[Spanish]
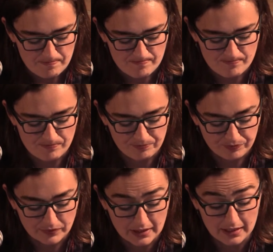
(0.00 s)

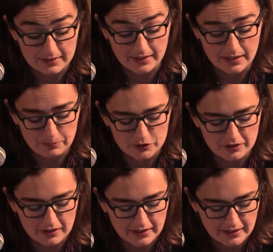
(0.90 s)
Mm, ante la
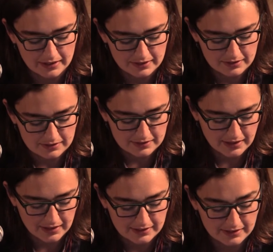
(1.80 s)
posibilidad
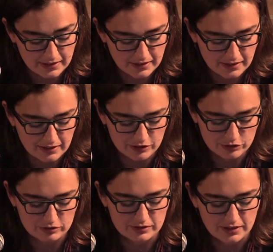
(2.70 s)
del sí y del
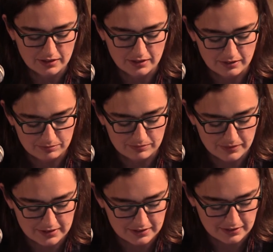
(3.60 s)
no,
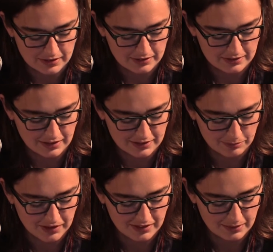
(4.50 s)
pues, que, está
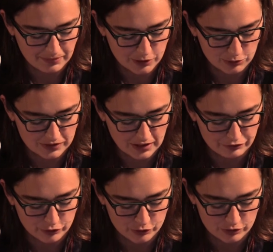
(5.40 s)
también la pregunta de
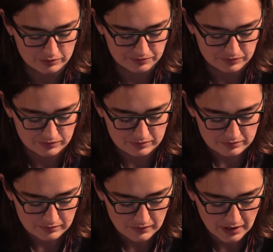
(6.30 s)
fondo,
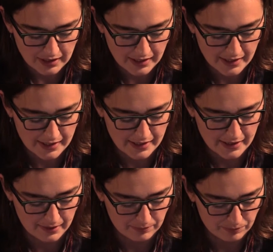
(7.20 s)

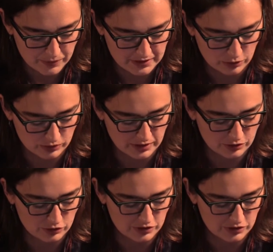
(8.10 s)
eh, pues algunas